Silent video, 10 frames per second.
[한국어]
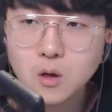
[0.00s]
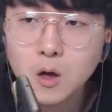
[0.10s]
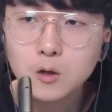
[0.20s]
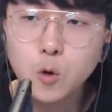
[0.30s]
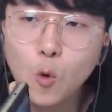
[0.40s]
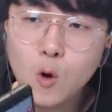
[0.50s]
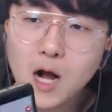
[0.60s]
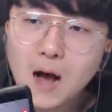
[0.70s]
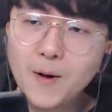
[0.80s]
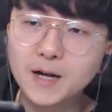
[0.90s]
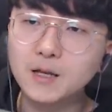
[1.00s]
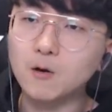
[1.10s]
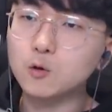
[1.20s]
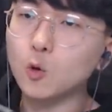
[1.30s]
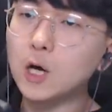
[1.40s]
손과 발이 돼.
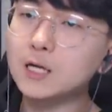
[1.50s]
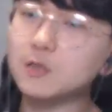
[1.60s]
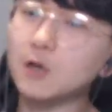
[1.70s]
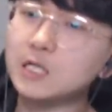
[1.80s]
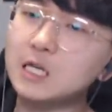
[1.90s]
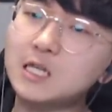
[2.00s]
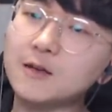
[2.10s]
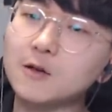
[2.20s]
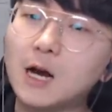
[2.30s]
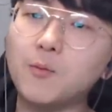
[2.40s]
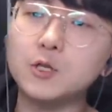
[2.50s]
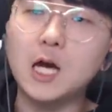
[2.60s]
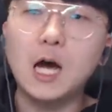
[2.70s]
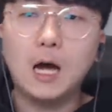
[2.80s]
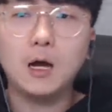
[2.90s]
어, 좋았어. 2차전 가보자.